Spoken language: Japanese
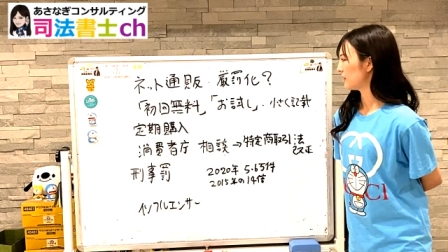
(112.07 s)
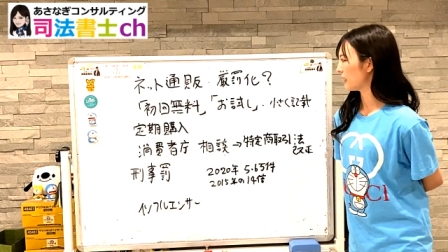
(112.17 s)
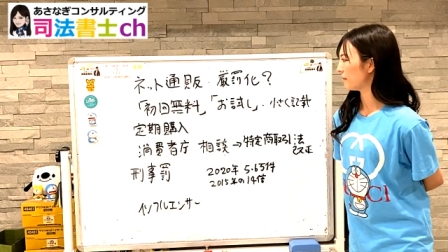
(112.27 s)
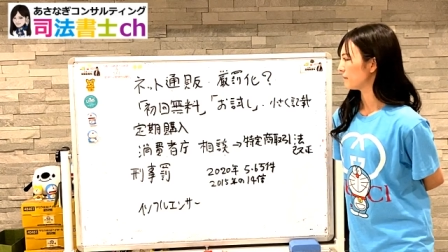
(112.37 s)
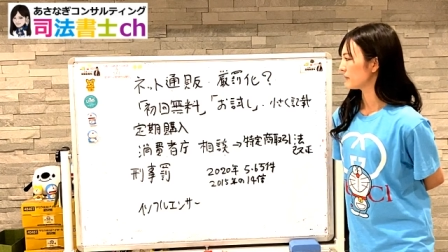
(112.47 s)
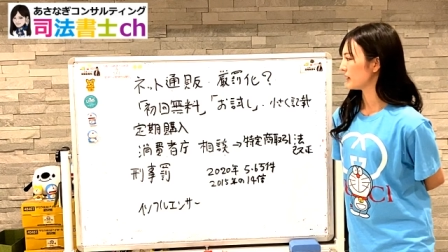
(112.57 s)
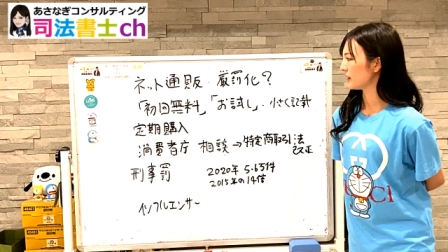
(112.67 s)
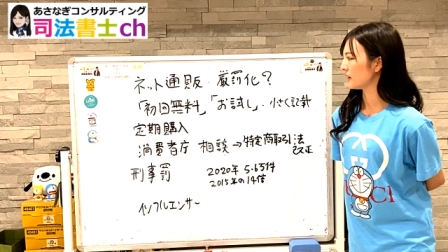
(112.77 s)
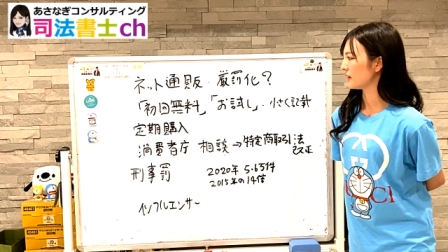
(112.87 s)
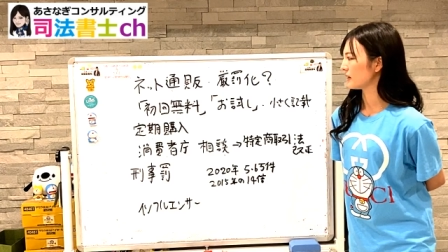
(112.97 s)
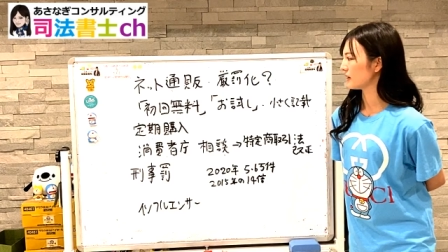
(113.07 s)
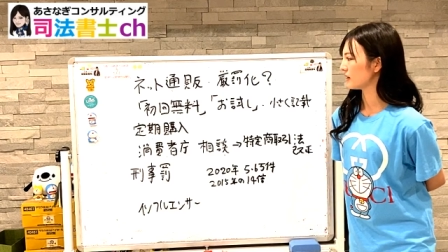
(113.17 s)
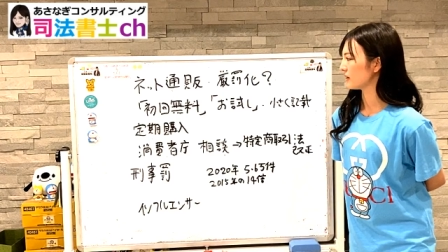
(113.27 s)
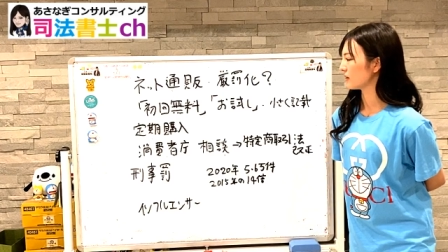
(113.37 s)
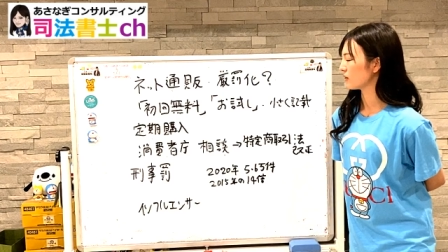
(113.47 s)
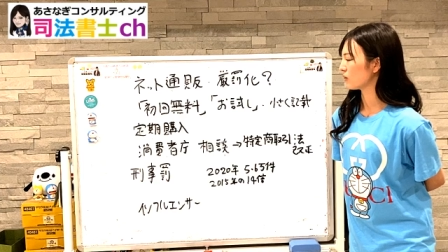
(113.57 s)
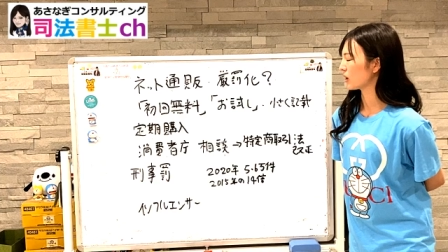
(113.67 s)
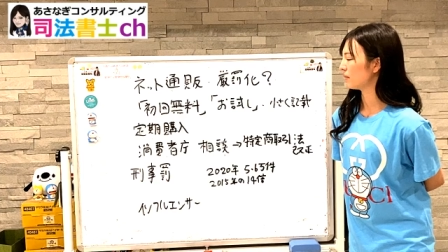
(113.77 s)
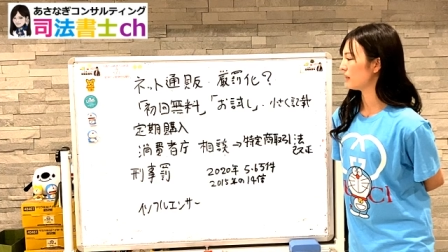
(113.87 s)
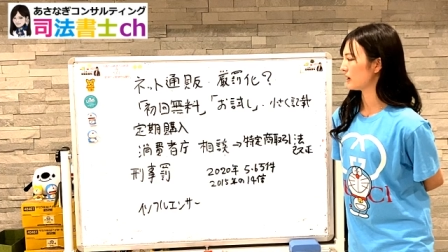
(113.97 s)
で、えー
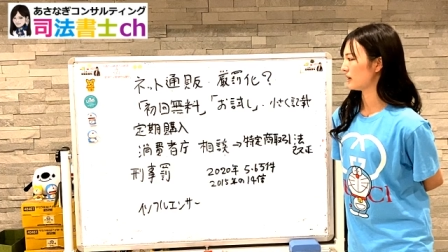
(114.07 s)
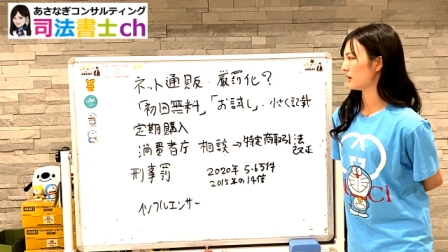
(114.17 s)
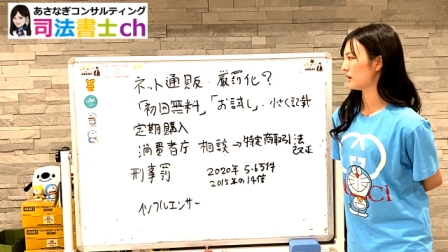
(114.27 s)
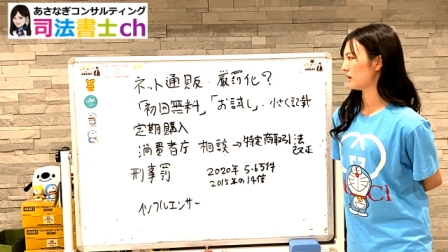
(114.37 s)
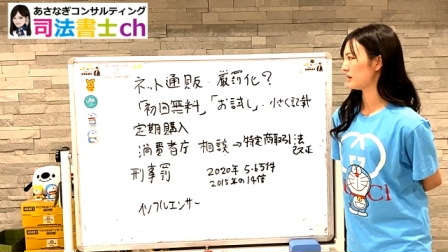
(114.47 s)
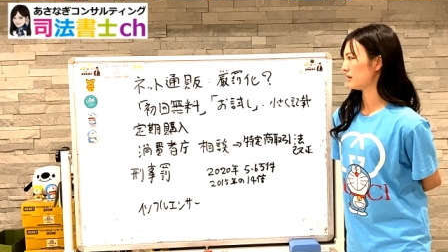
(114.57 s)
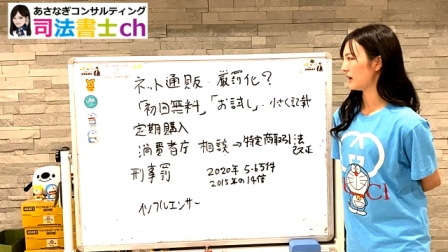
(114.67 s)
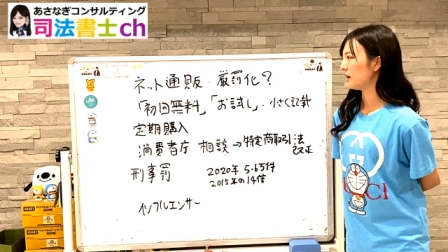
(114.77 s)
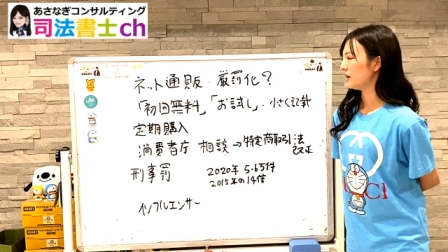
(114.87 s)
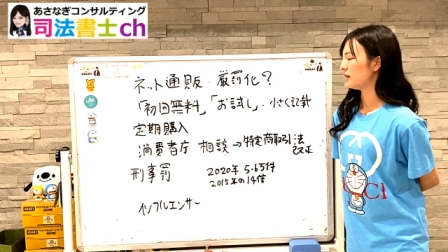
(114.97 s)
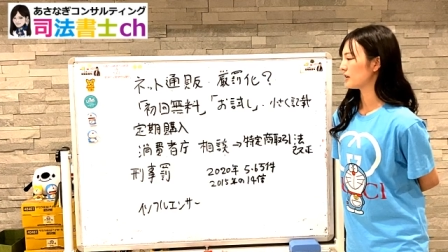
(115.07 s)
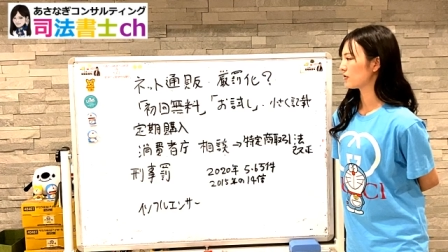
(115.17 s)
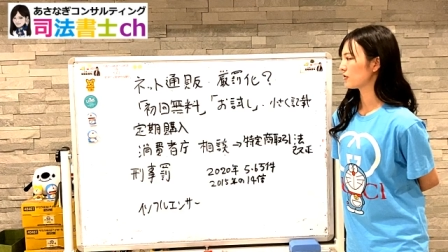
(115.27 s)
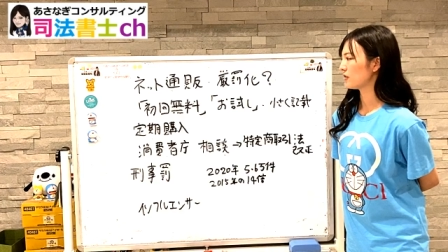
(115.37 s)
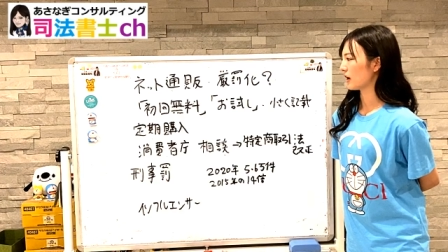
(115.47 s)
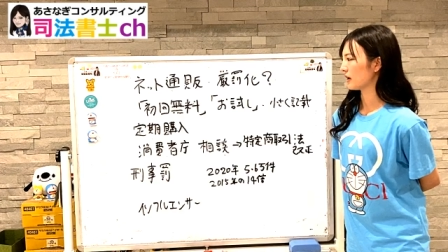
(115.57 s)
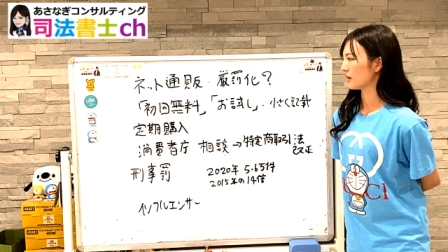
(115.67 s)
まあね、ネット通販、